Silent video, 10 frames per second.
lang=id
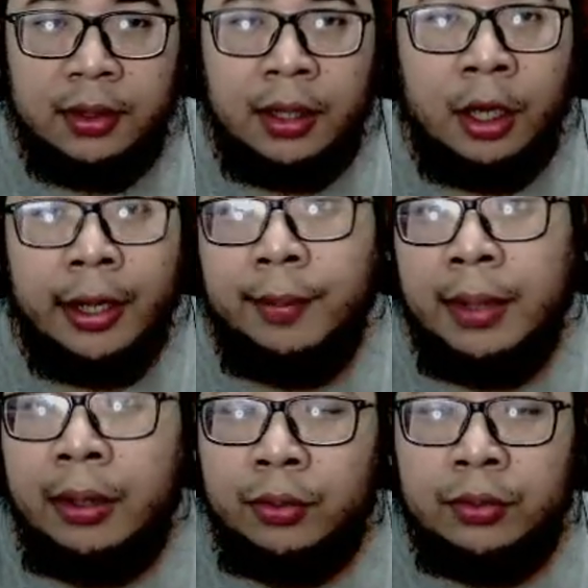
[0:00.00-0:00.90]
Kalau yang
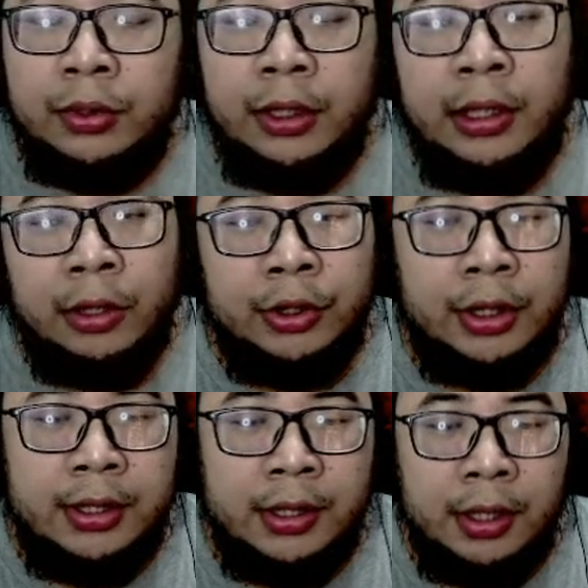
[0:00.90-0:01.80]
mau, jadi nggak usah di
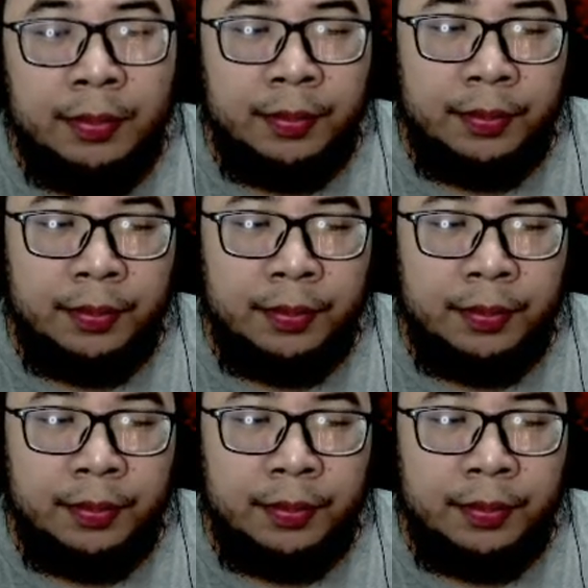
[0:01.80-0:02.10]
skip.